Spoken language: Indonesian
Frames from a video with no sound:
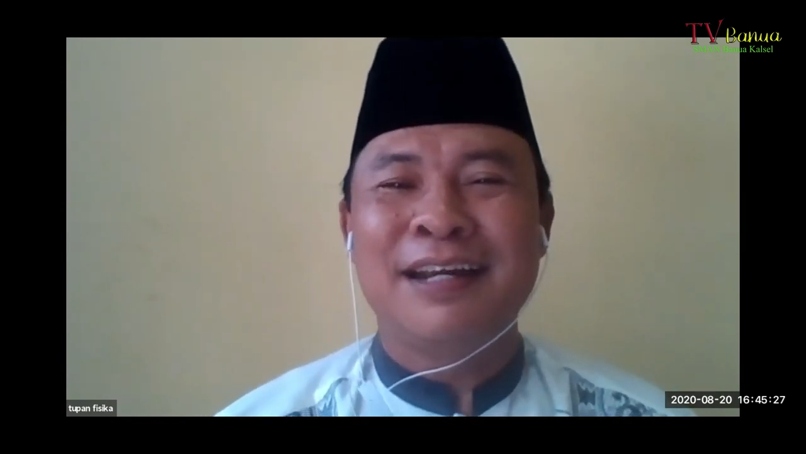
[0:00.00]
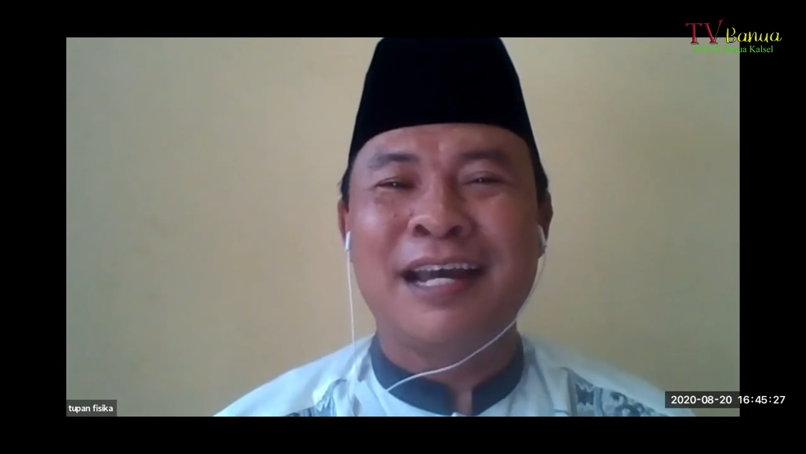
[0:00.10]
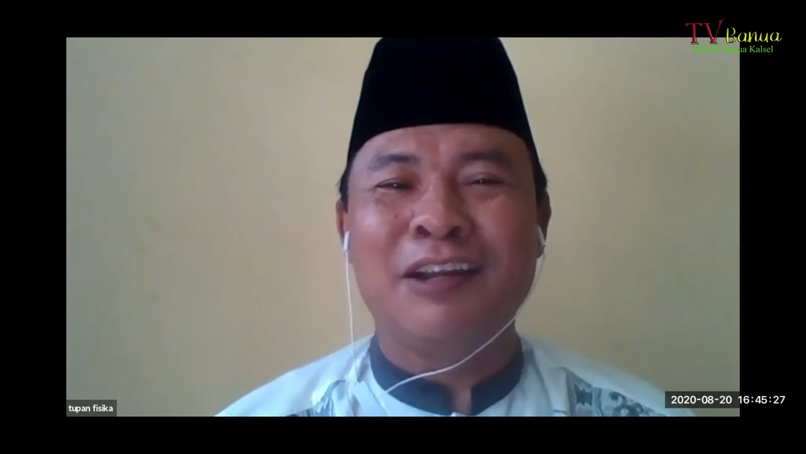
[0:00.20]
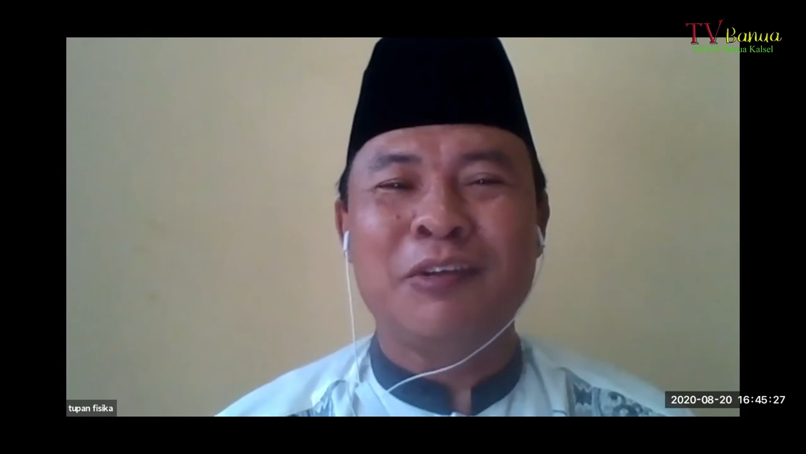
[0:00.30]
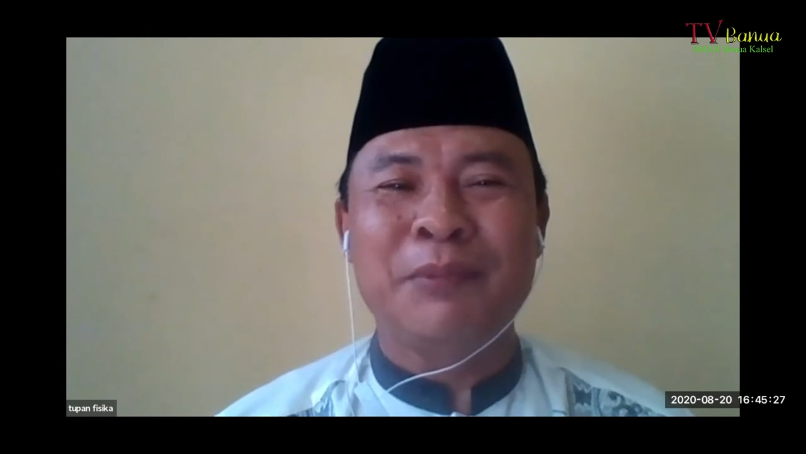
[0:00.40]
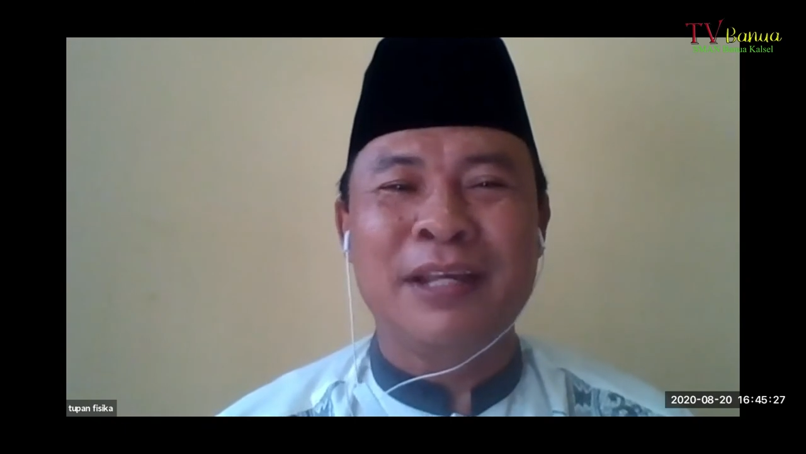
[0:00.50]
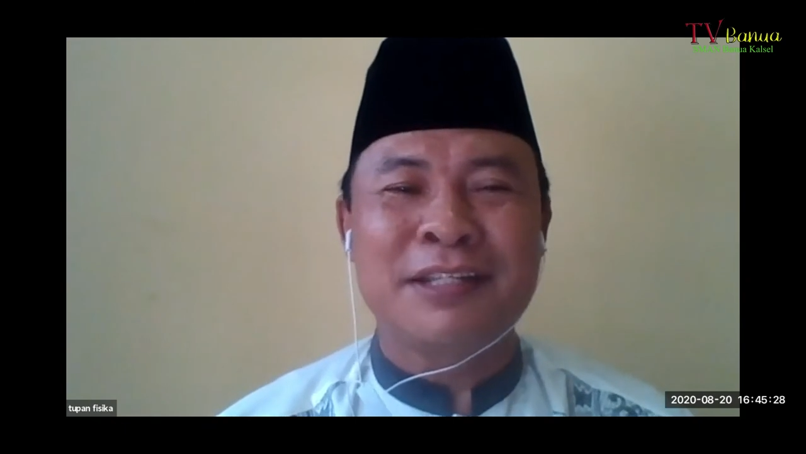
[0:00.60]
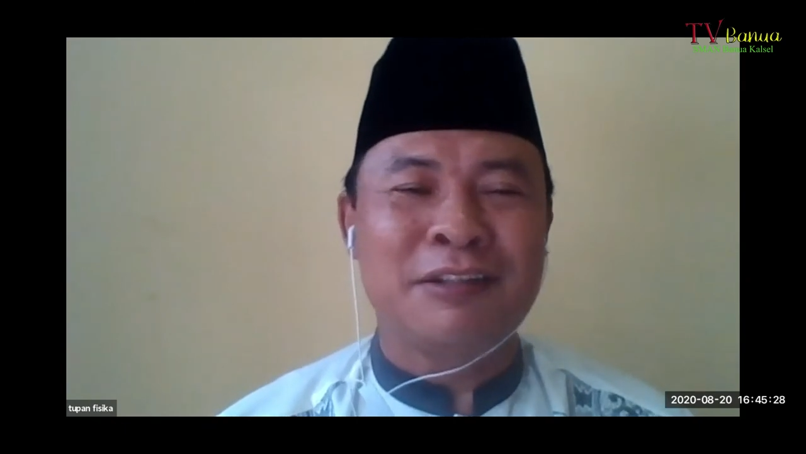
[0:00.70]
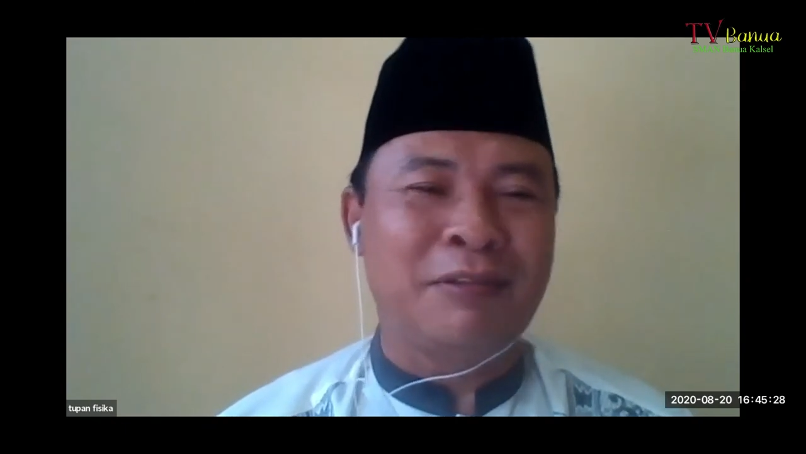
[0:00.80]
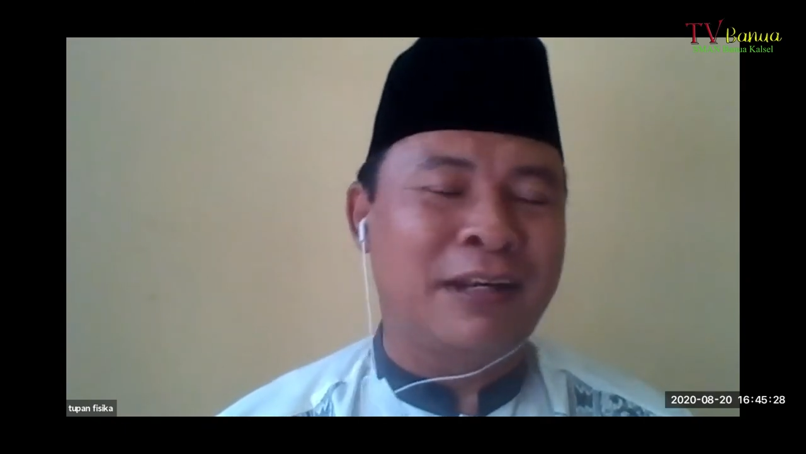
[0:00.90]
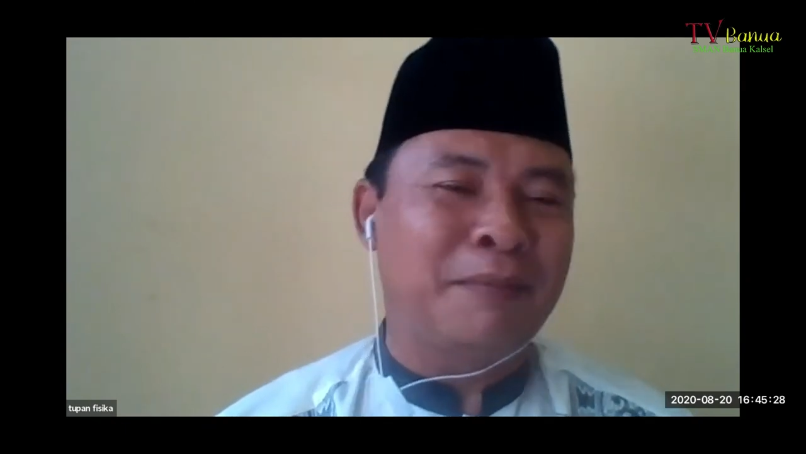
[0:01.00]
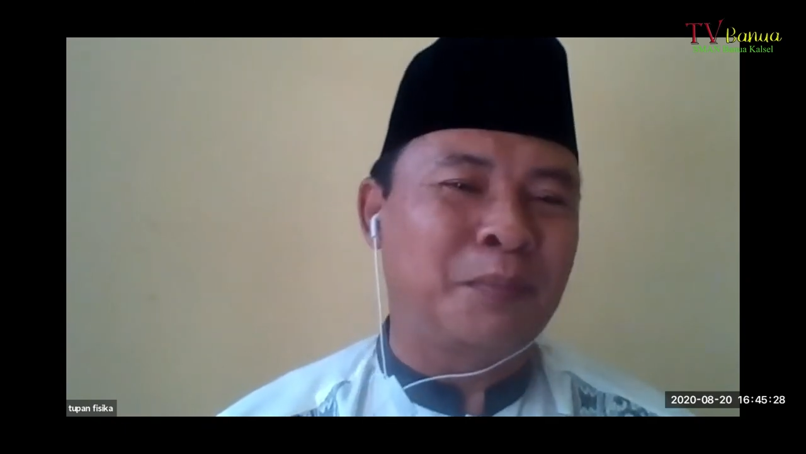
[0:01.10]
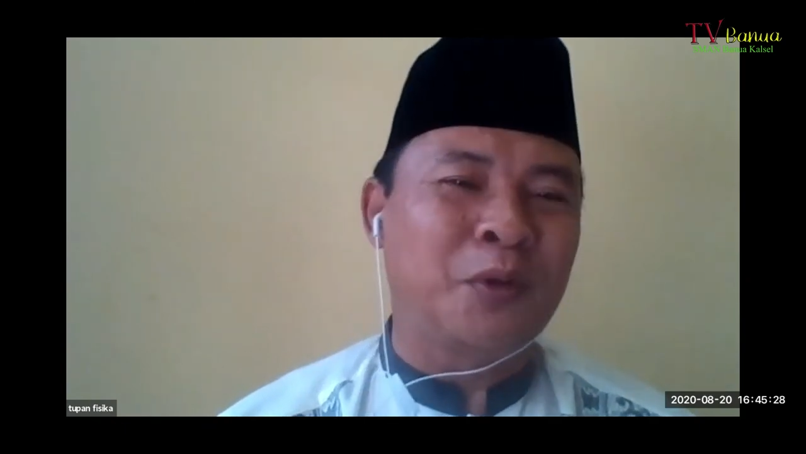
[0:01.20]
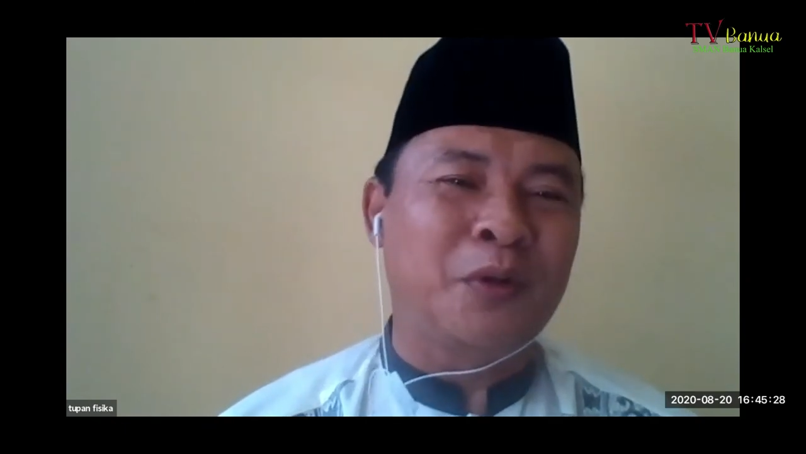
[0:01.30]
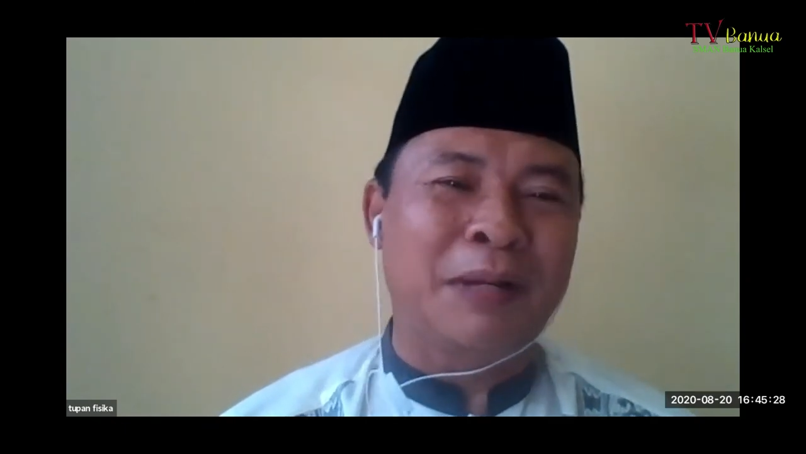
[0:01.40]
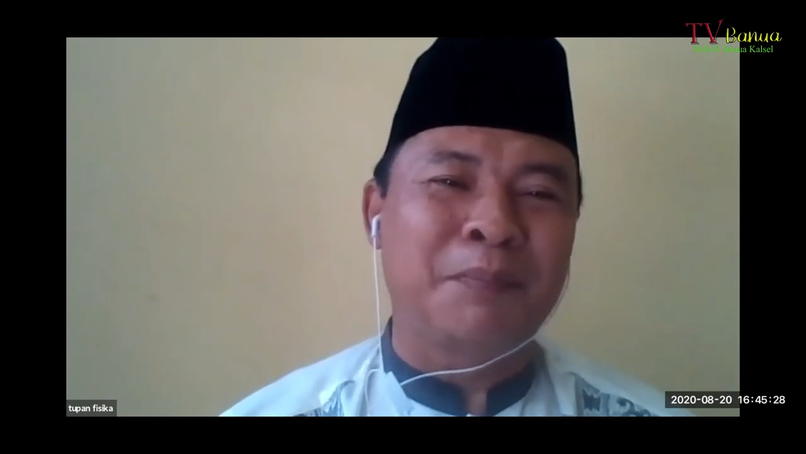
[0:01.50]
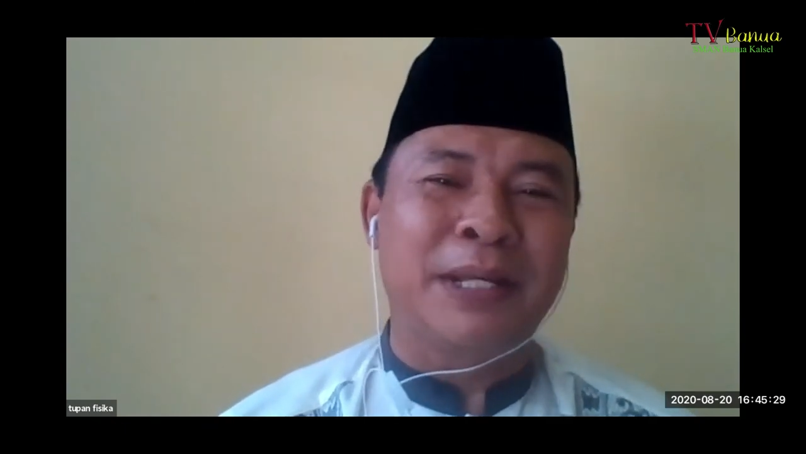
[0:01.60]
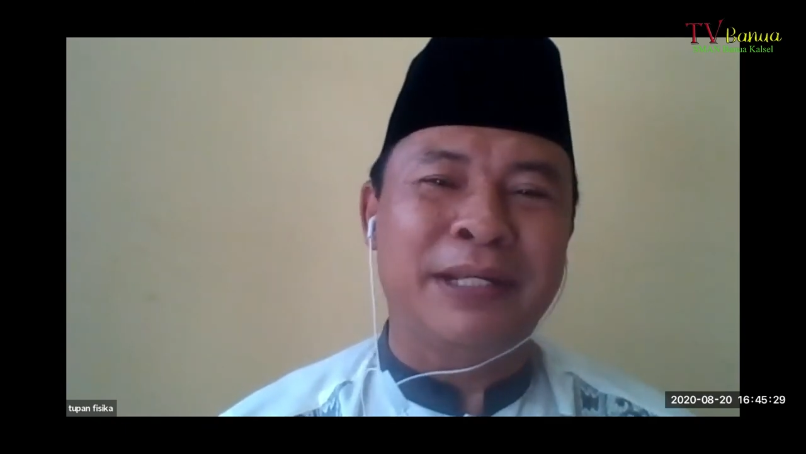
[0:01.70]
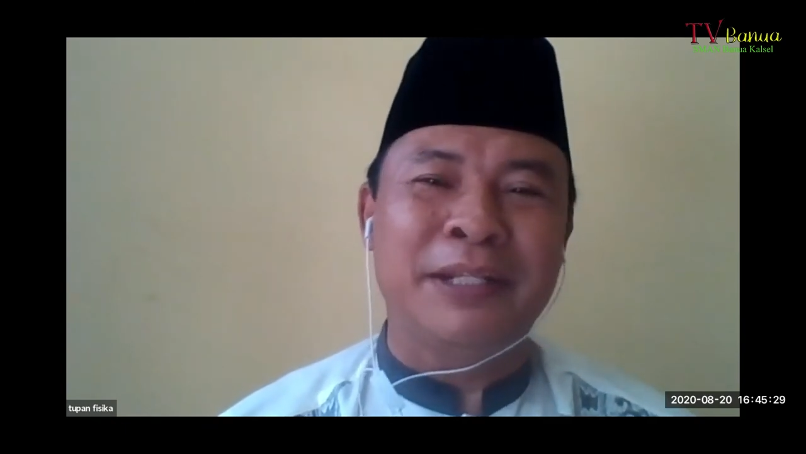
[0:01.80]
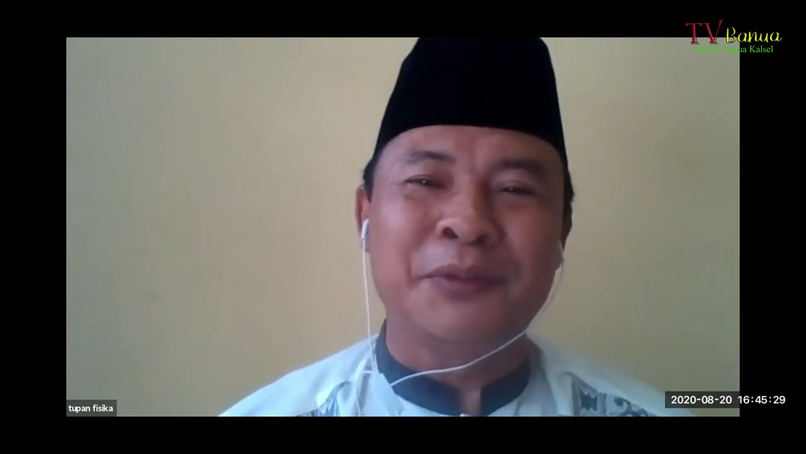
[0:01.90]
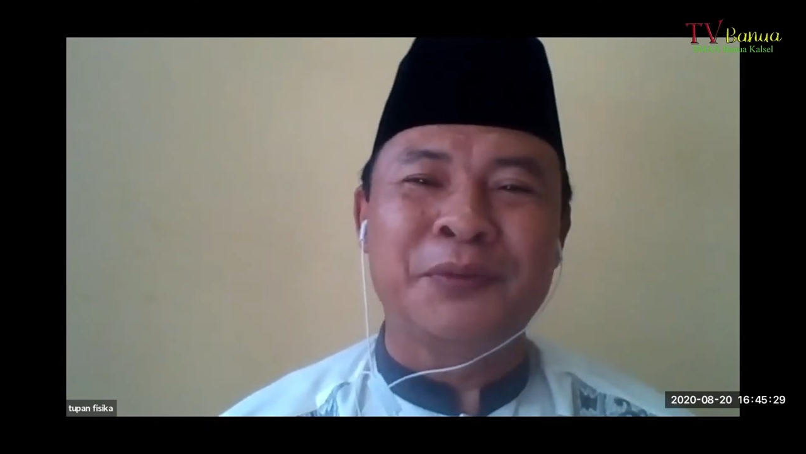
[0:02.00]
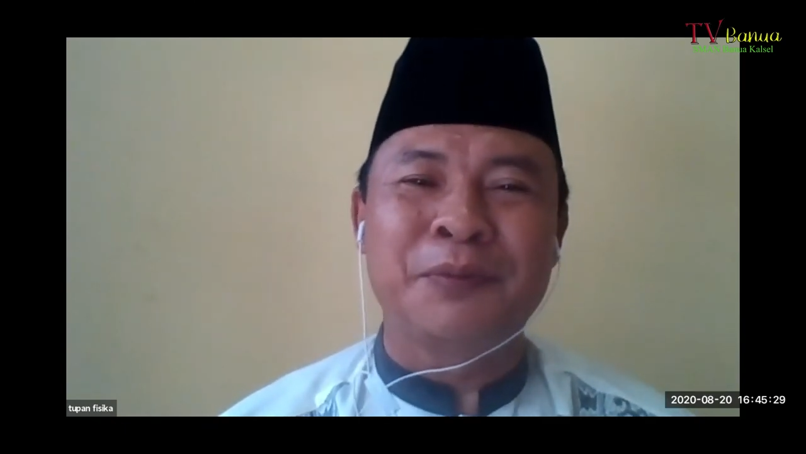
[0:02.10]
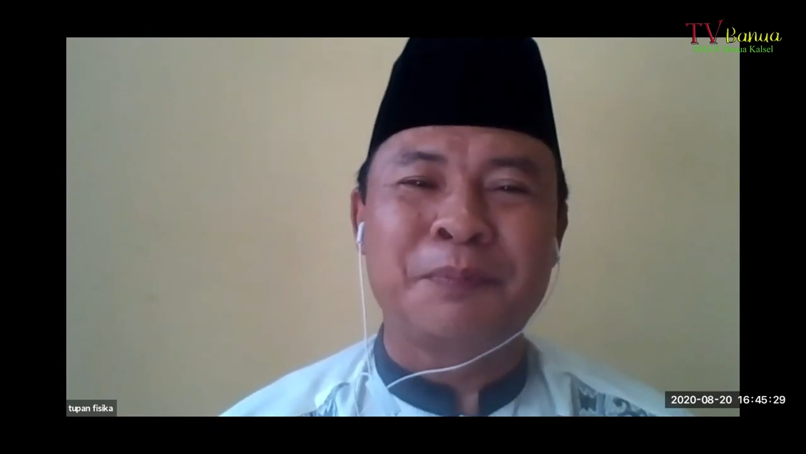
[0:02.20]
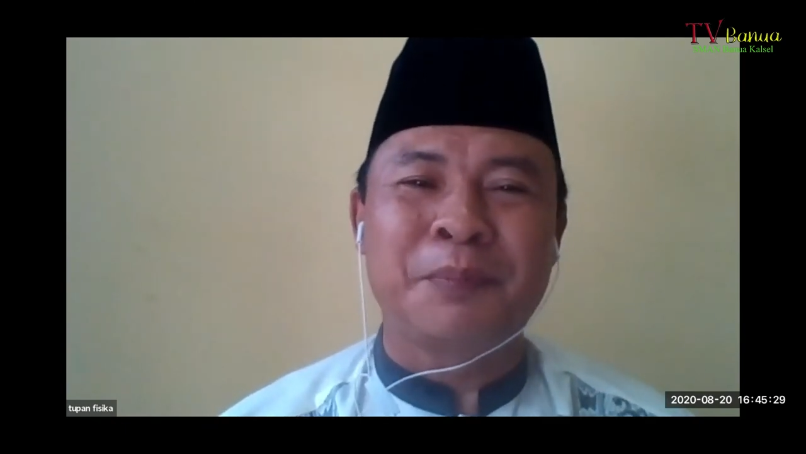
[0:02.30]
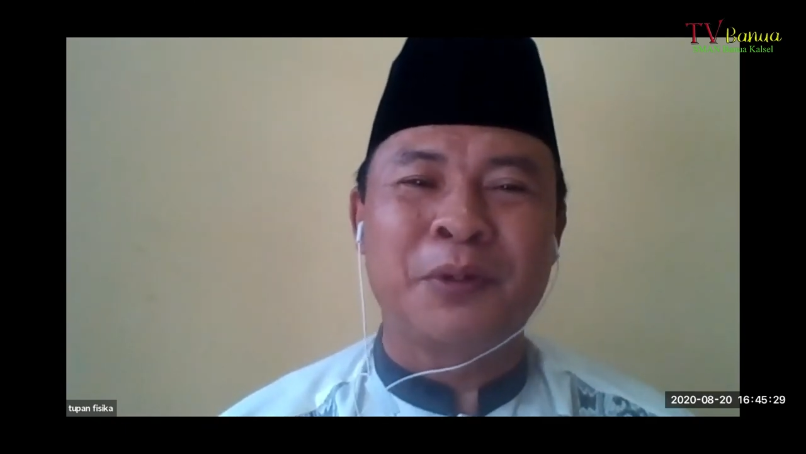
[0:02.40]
Alhamdulillah semua program baik itu